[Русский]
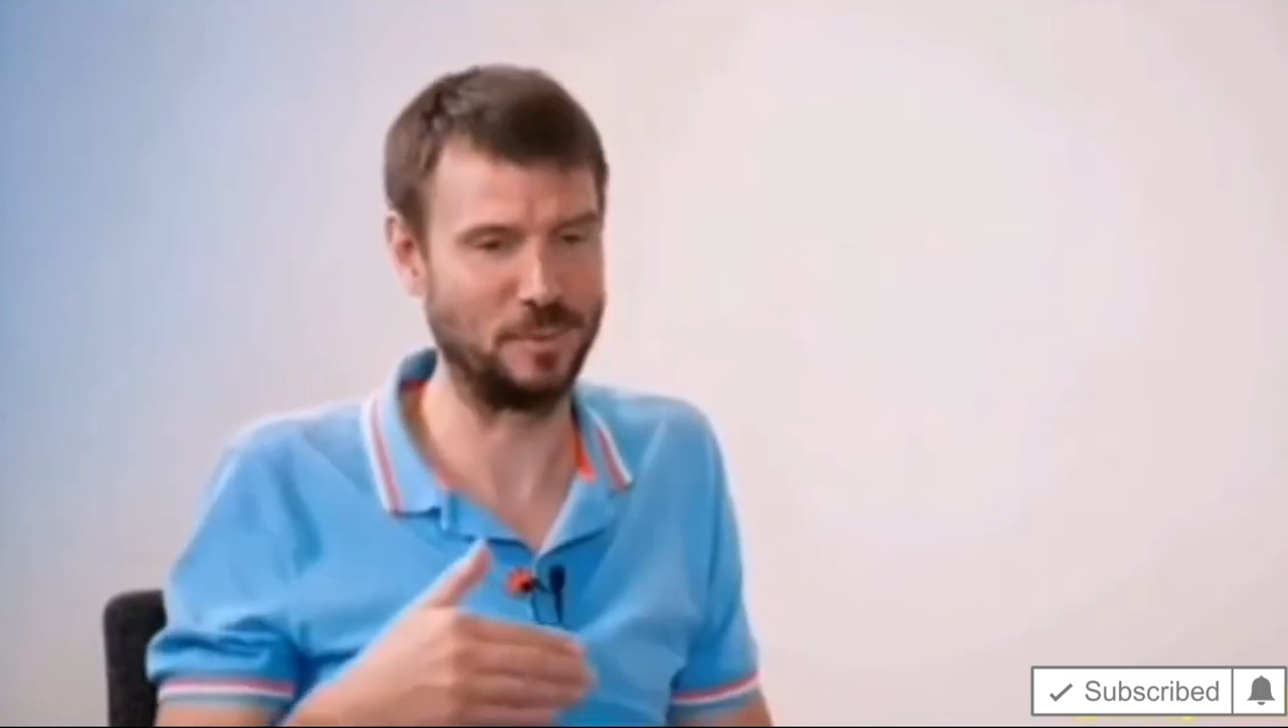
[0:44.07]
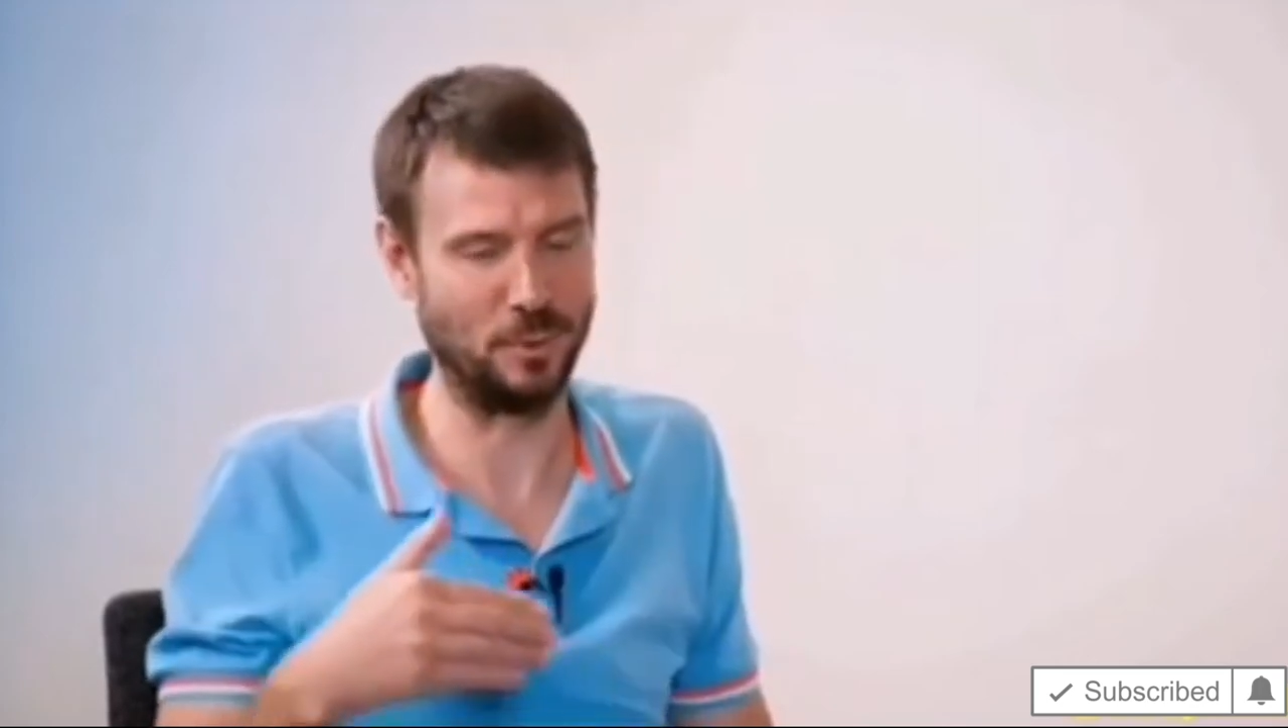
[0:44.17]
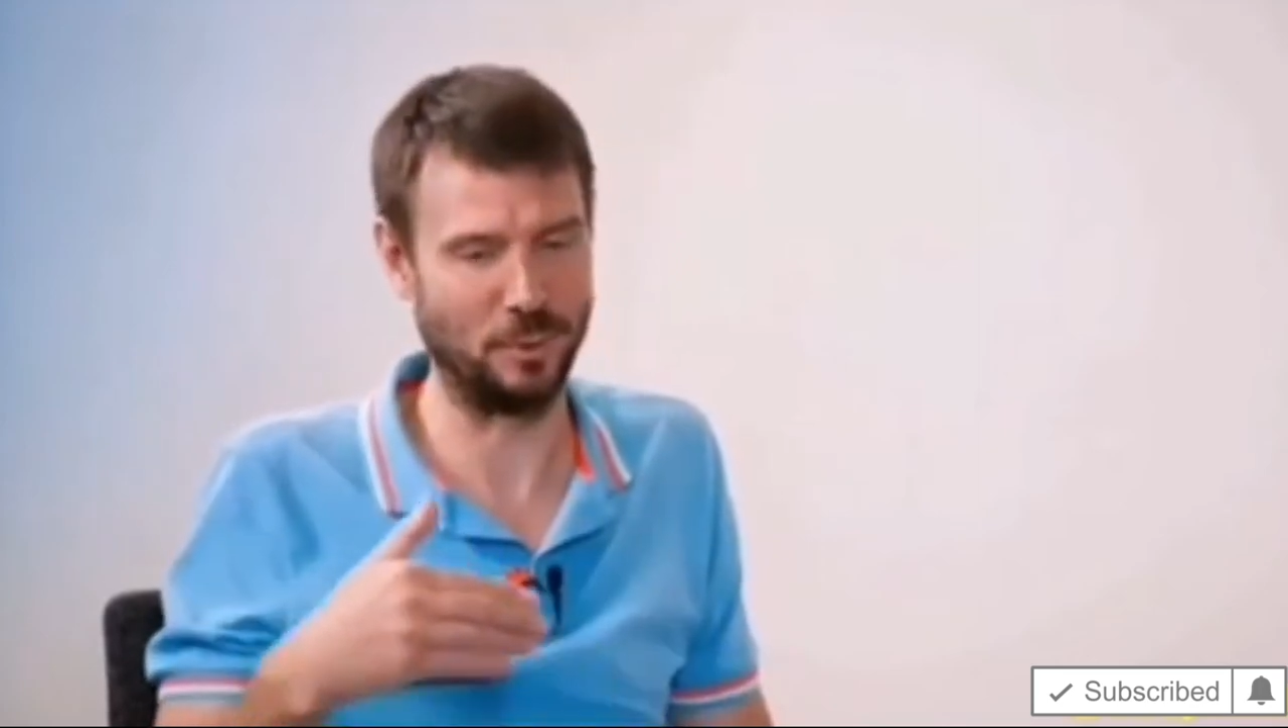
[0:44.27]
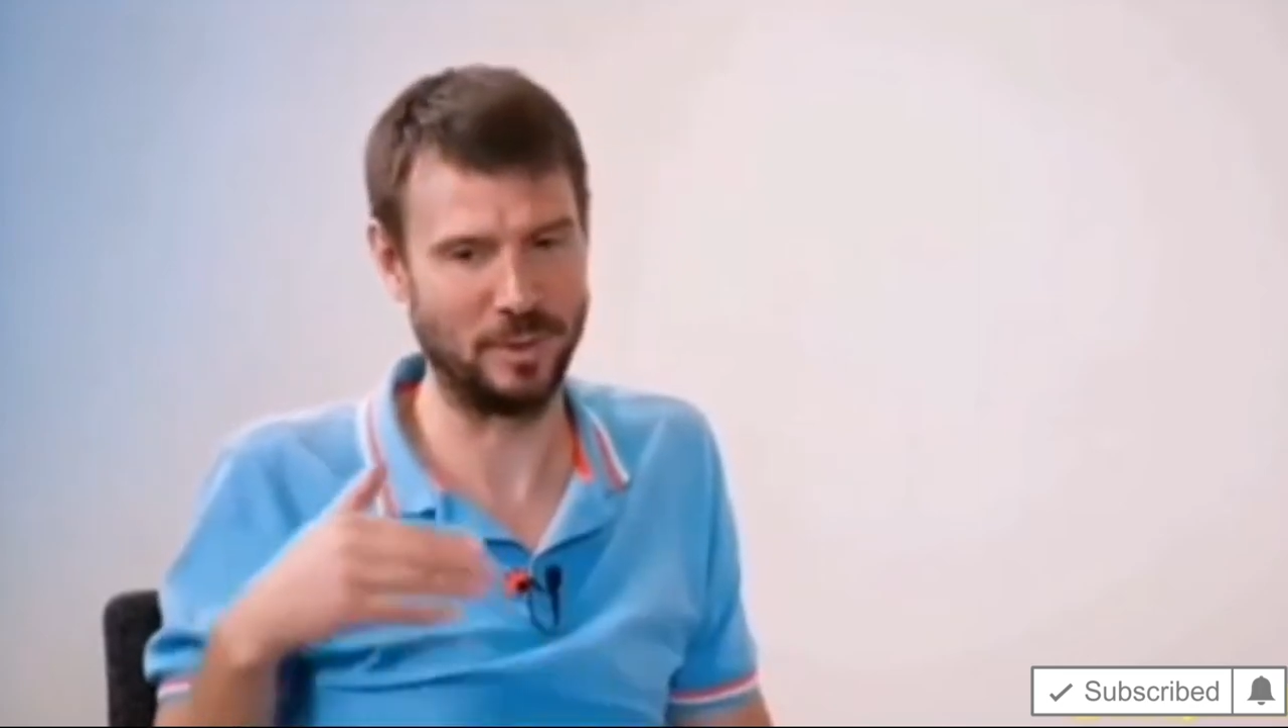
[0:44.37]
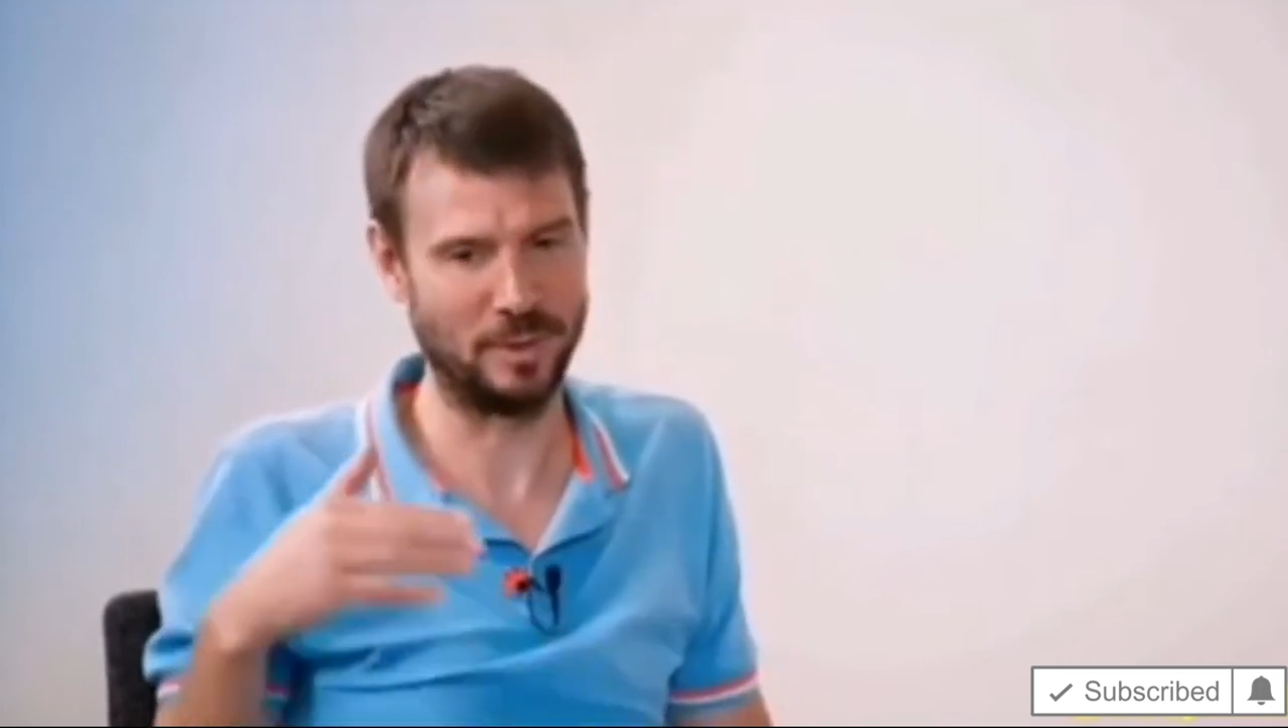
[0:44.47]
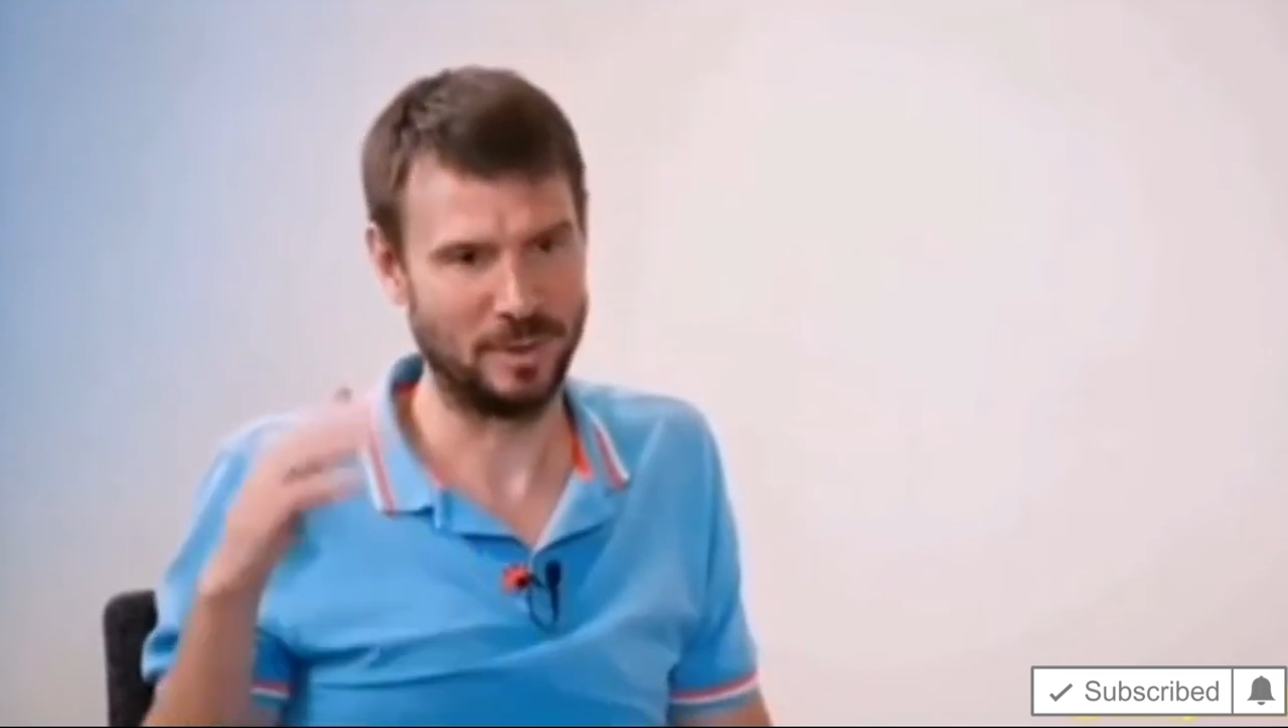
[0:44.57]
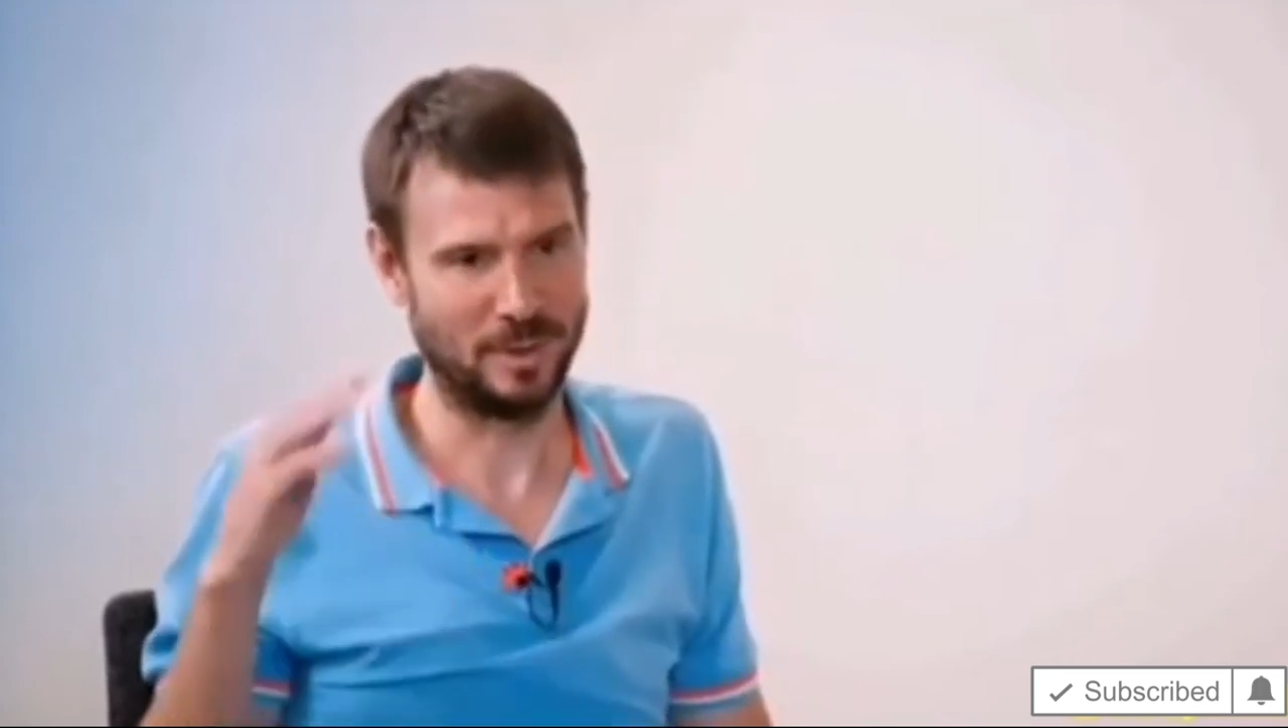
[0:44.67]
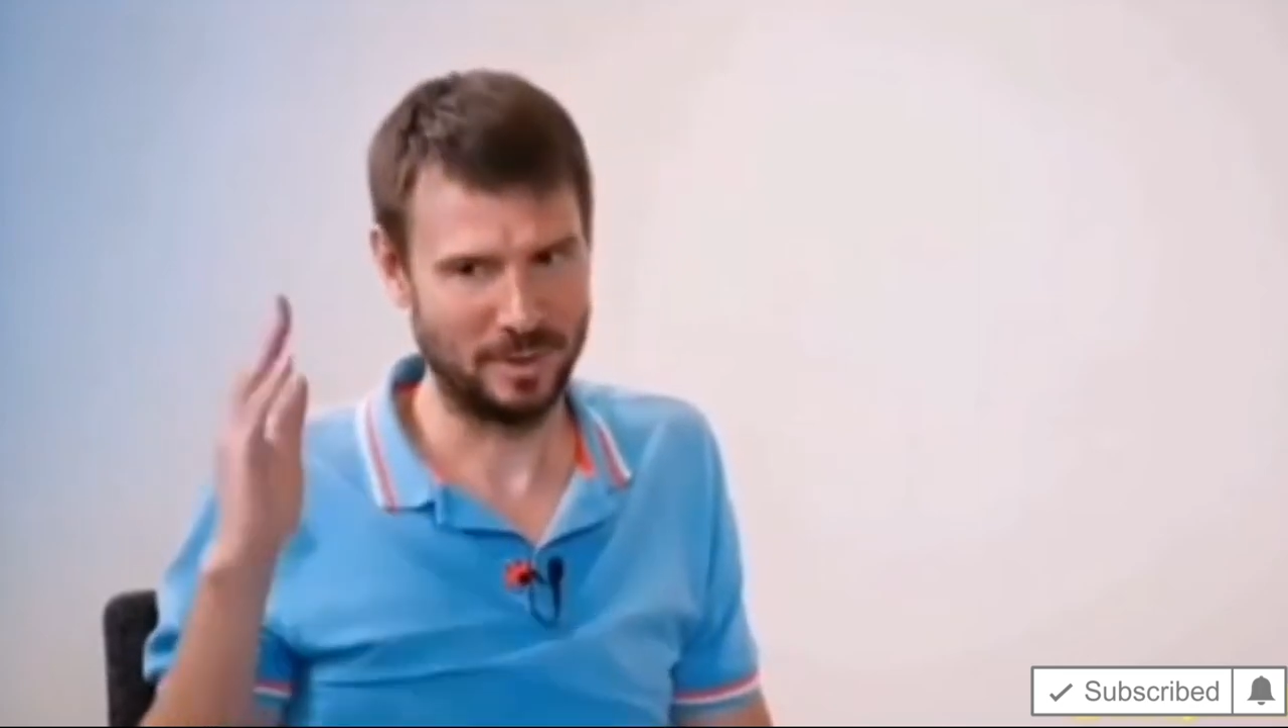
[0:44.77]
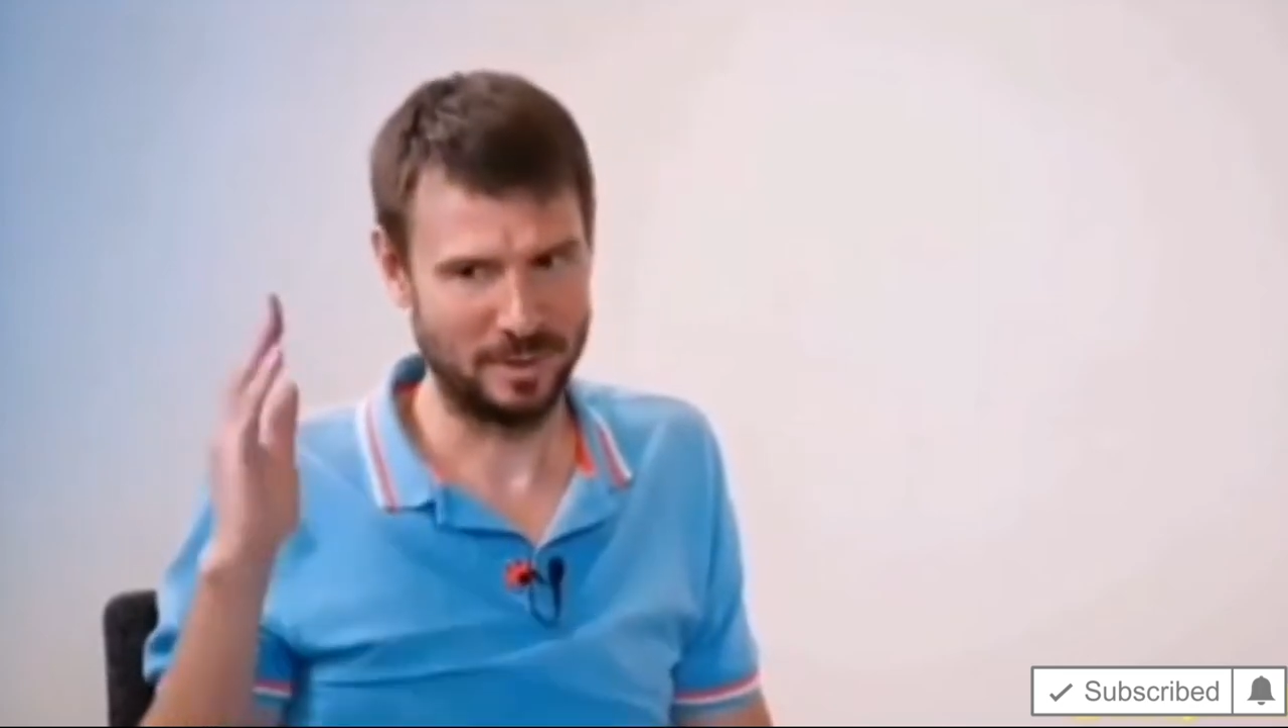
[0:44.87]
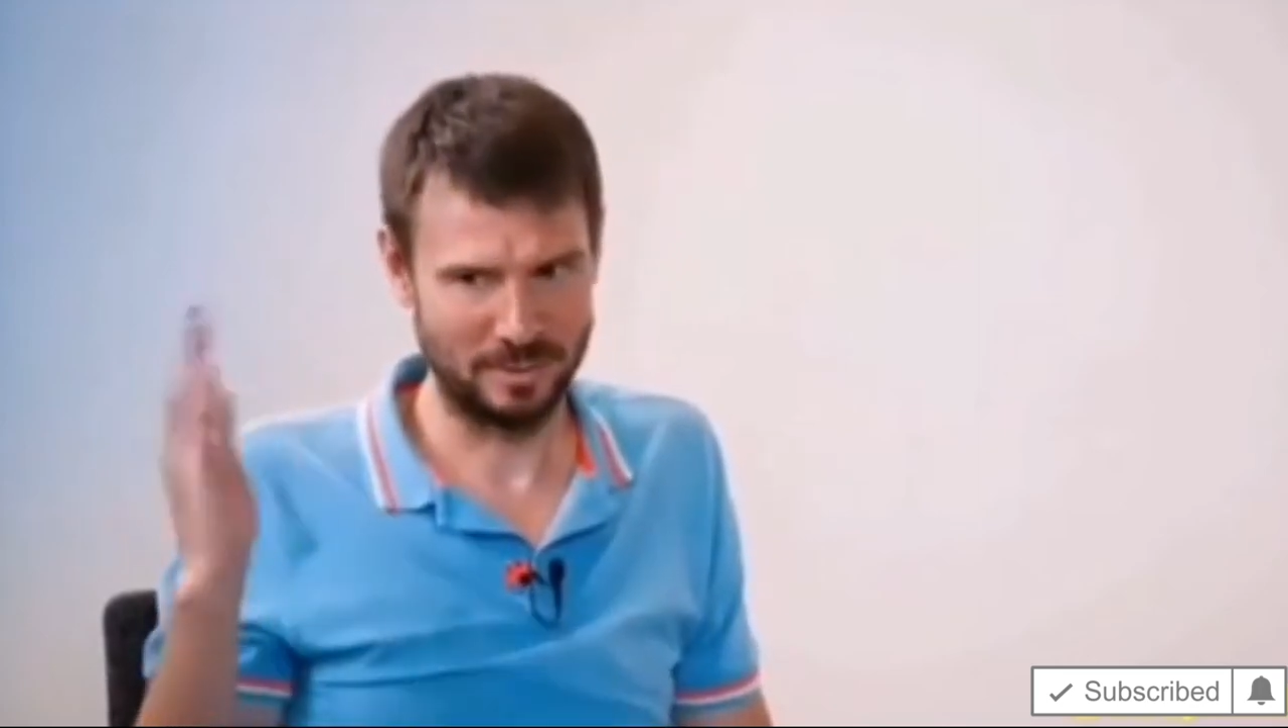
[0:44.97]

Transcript: семьей.